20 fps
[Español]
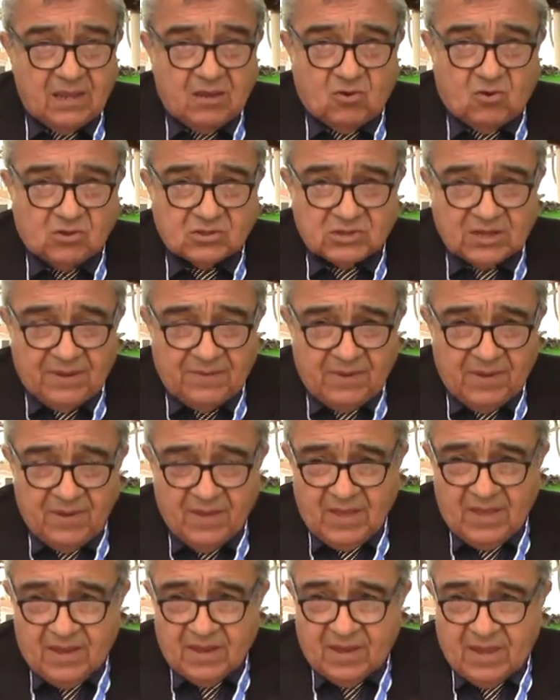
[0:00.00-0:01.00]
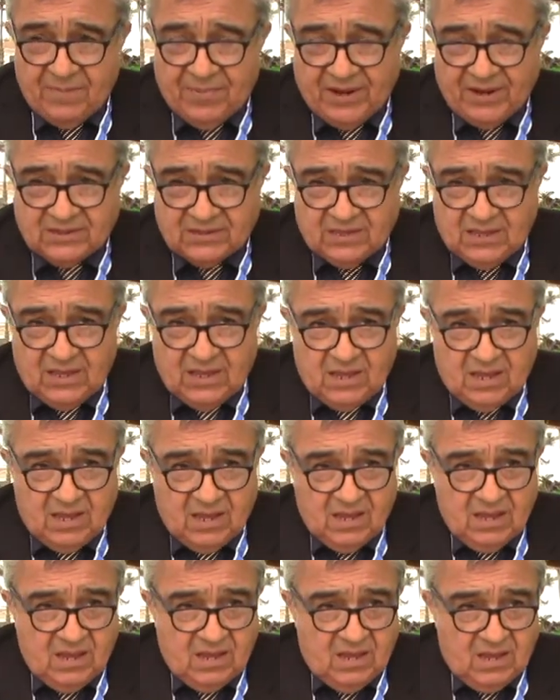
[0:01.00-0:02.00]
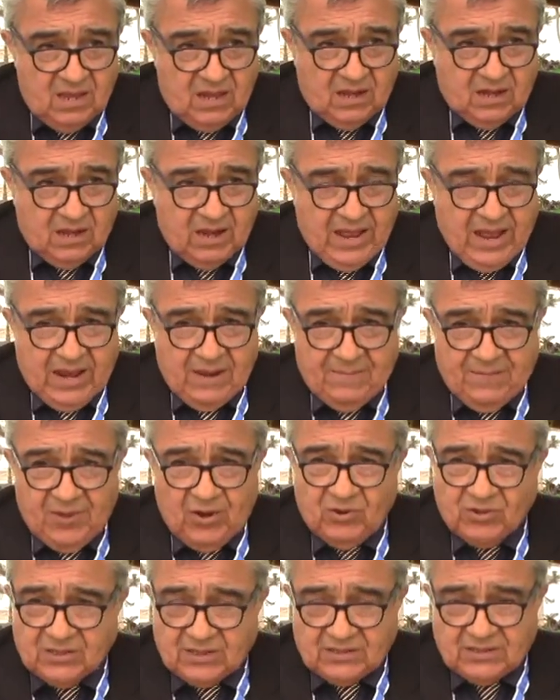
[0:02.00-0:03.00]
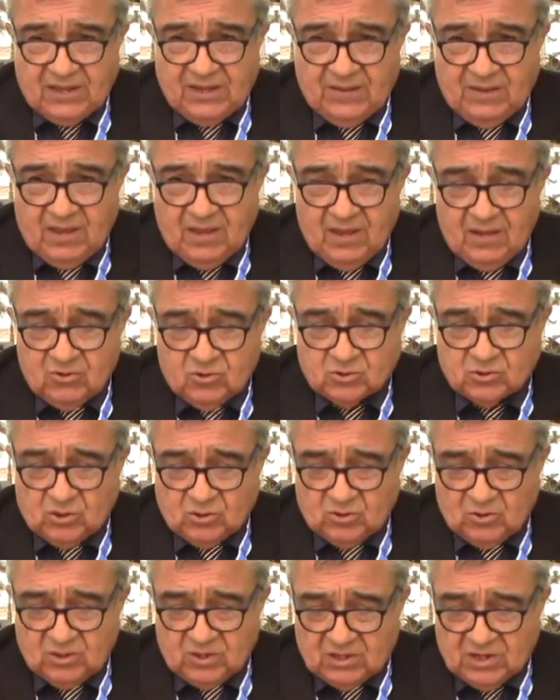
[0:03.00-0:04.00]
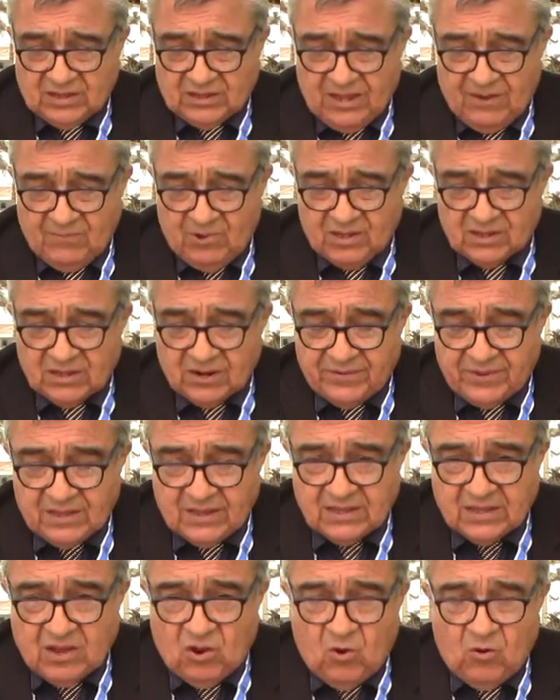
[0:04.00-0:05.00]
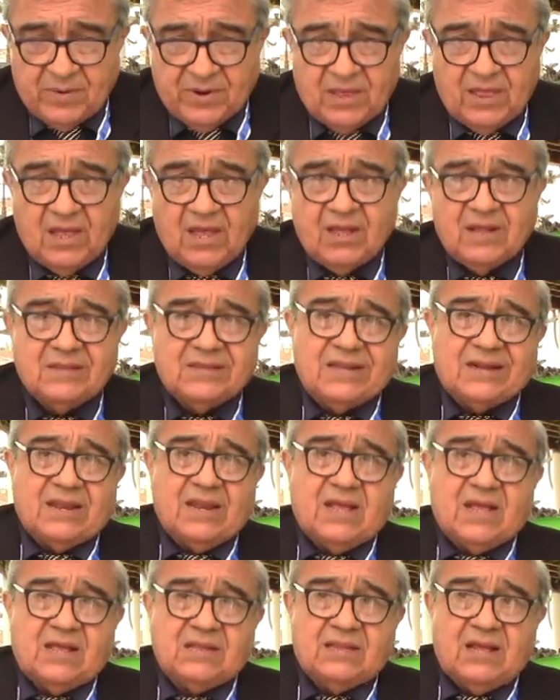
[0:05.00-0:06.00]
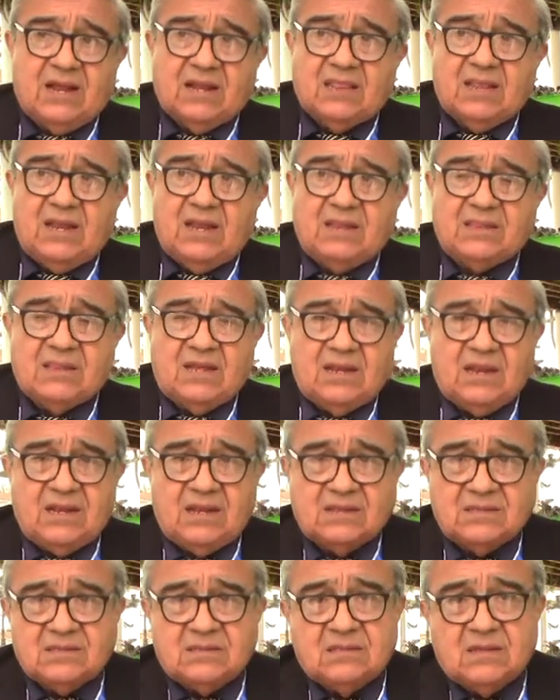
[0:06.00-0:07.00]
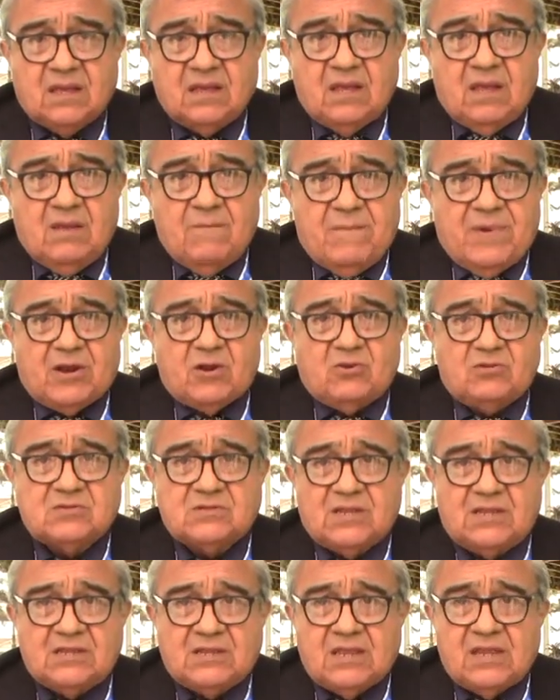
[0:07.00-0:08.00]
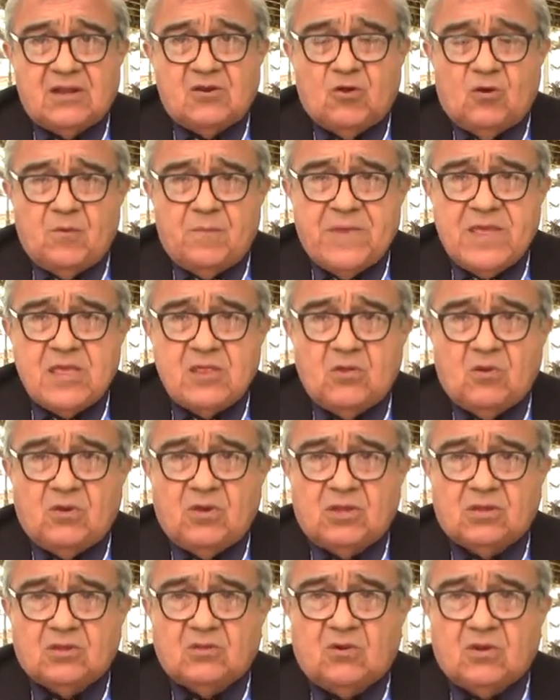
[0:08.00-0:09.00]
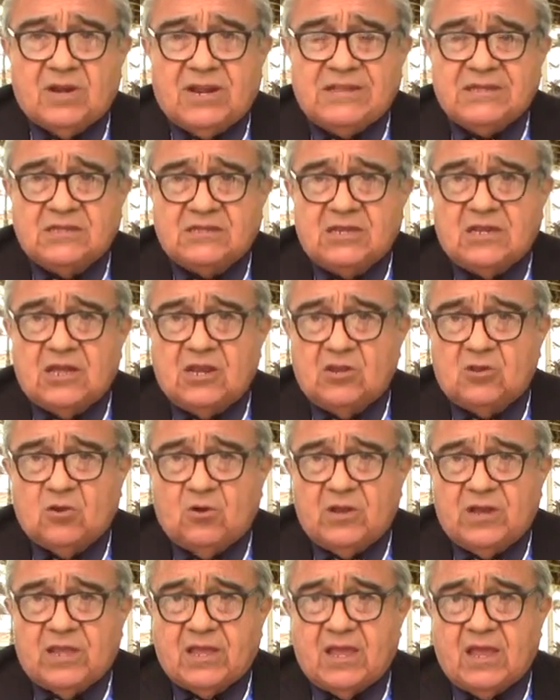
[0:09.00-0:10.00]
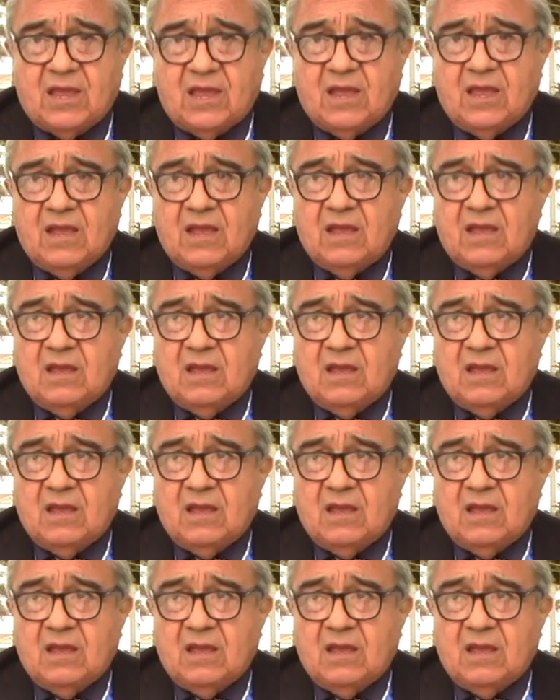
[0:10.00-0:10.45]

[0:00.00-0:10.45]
y cosa que parece irreal, pero es así. Nosotros tratamos a través de esta obra de rescatar de las arenas vergonzantes del olvido estos grandes escritores que